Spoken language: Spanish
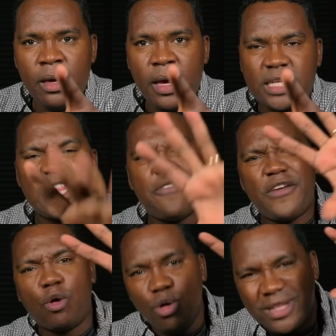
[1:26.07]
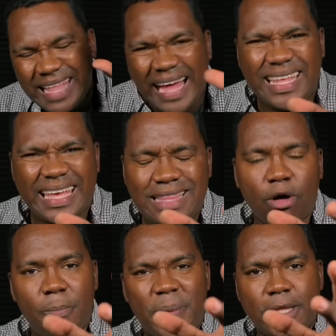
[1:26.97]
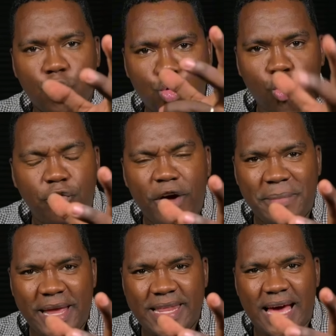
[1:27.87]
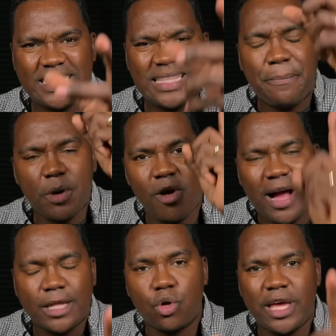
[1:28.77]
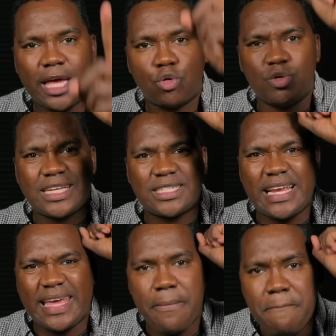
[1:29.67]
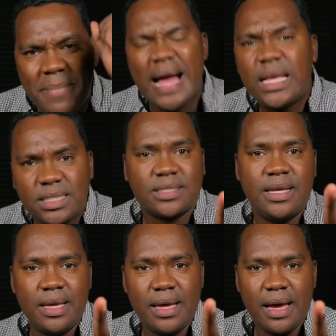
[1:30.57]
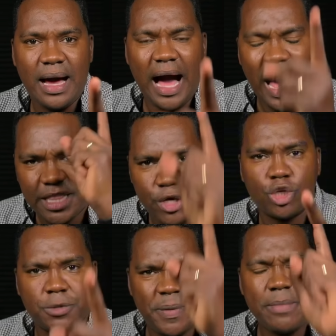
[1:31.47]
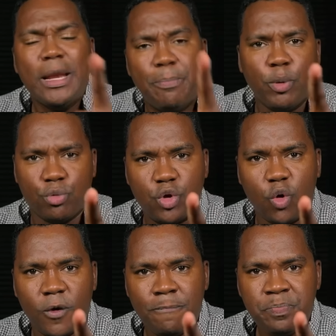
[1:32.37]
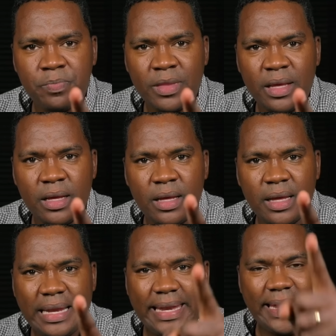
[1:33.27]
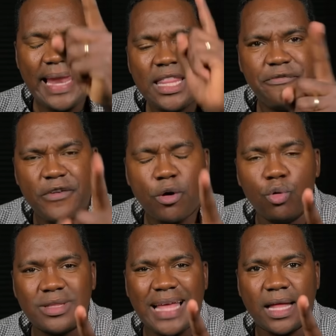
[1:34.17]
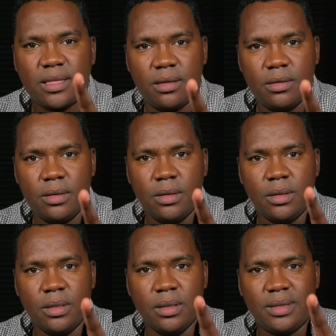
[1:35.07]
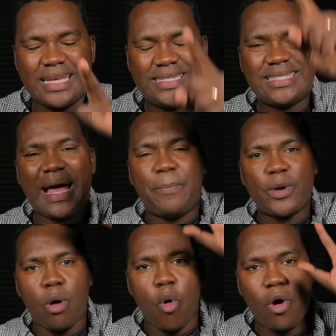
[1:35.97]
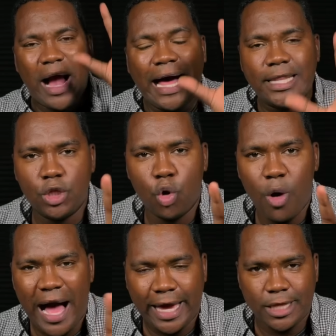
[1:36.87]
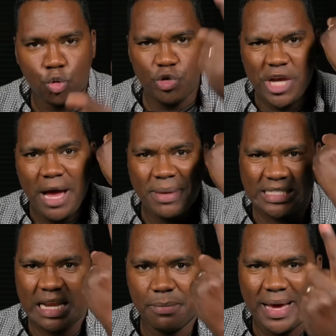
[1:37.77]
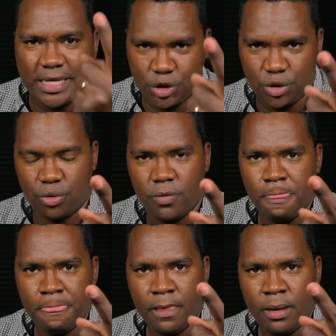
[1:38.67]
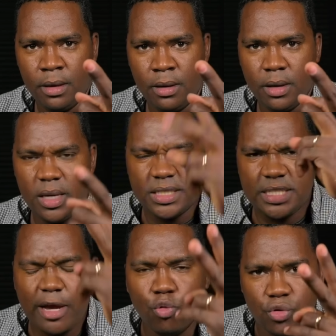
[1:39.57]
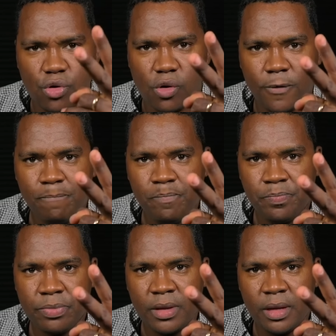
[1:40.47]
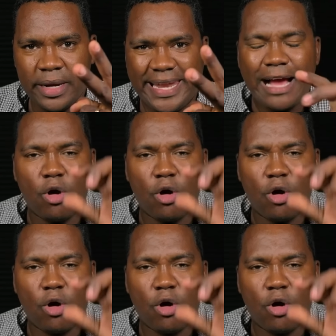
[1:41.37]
Esa dificultad que está golpeando tu familia está provocando de que tú te acerques más a Dios. Primer punto. La dificultad te está provocando a que tú llames al maestro. Y segundo, la